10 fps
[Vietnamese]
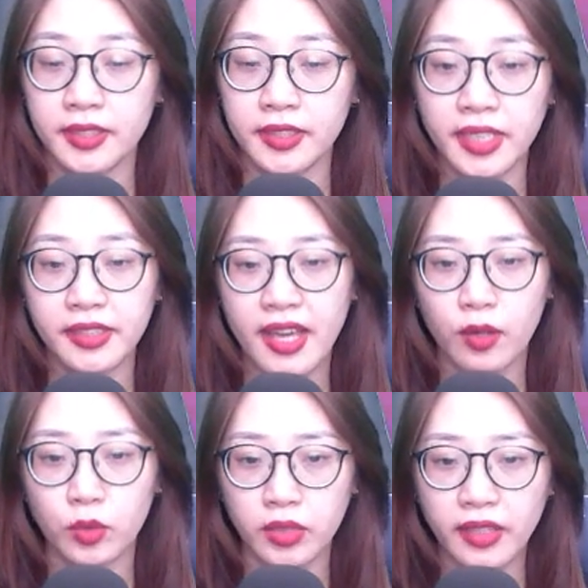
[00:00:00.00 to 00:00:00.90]
Xin
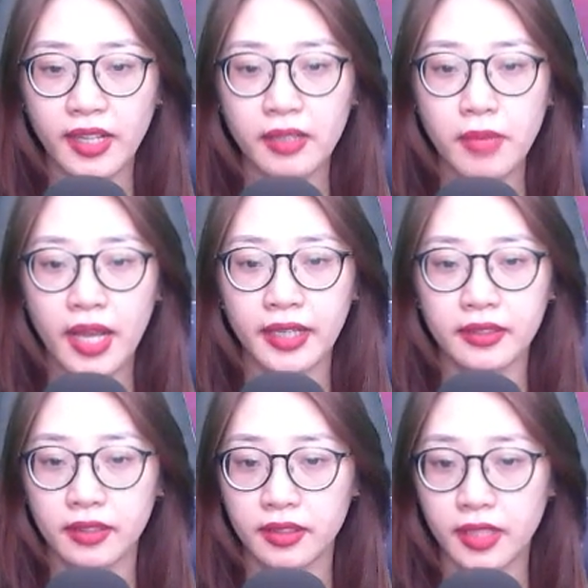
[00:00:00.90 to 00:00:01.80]
chào tất cả các bạn.
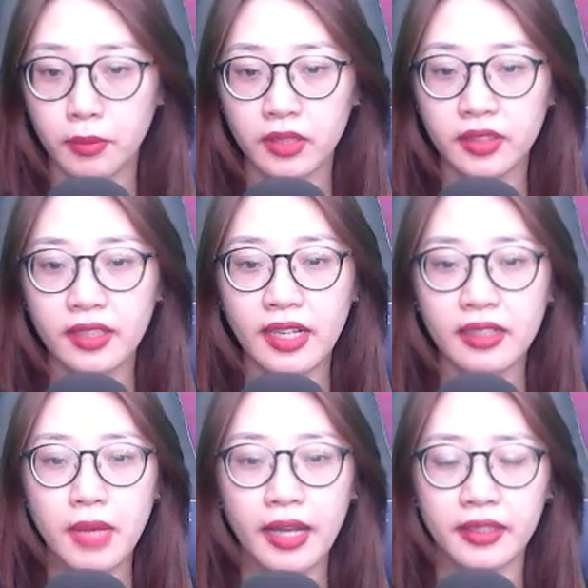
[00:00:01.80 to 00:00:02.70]
Chào mừng tất cả các
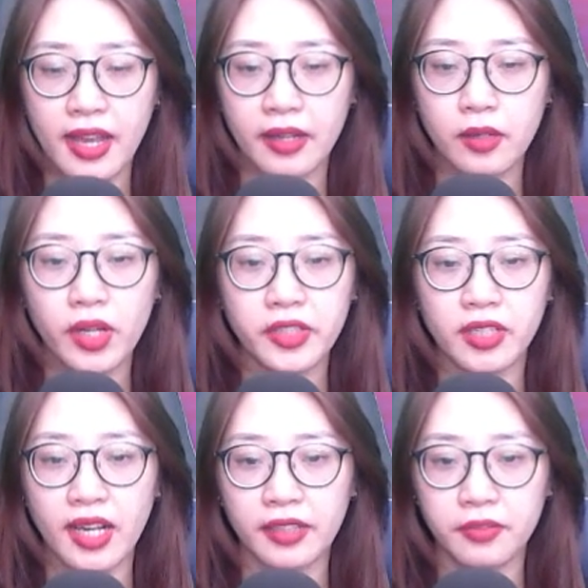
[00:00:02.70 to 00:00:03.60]
bạn đã quay trở
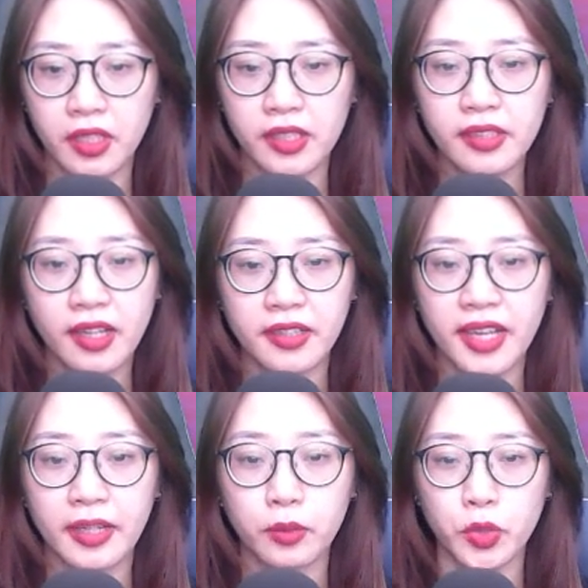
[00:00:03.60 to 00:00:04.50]
lại với kênh nghe
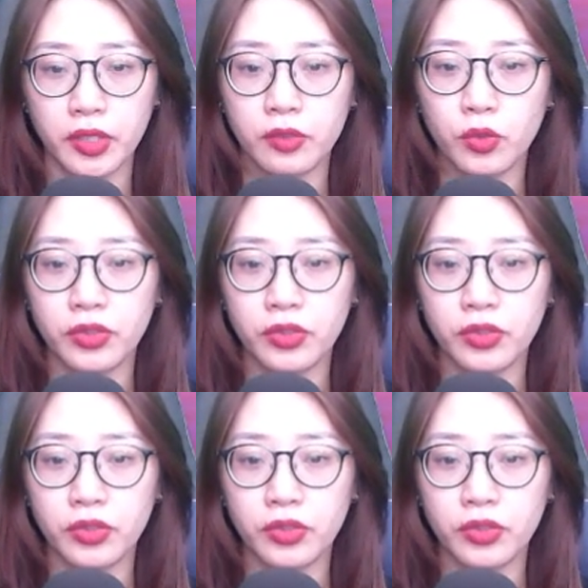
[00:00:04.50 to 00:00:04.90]
đọc truyện của